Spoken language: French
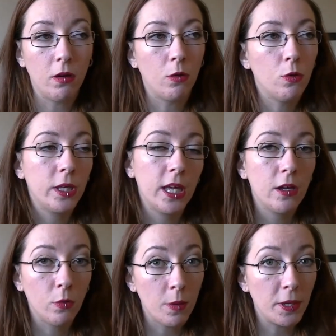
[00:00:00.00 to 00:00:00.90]
Alors ok,
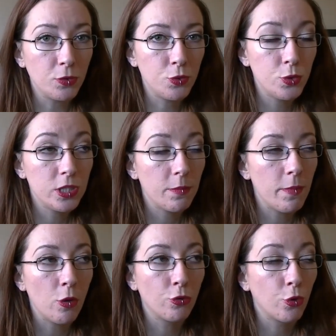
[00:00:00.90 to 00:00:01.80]
on l'a pas tout de suite,
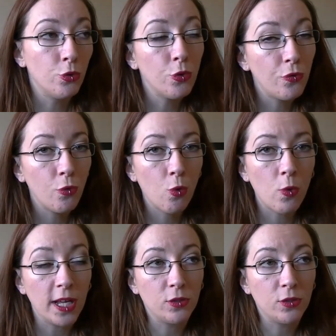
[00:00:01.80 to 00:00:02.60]
mais entre 9 euros,